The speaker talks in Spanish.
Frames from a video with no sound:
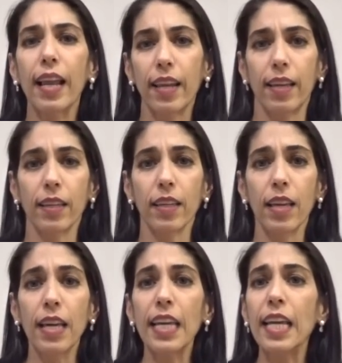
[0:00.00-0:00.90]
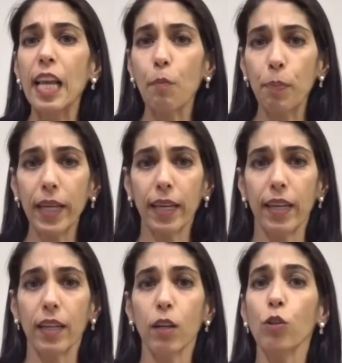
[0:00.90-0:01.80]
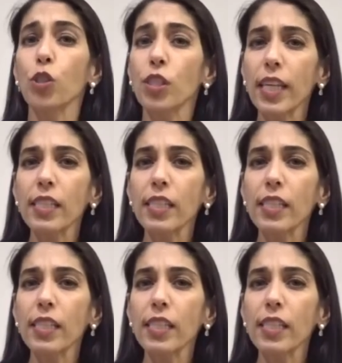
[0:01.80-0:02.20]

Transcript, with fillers: y se ha integrado una carpeta de investigación con la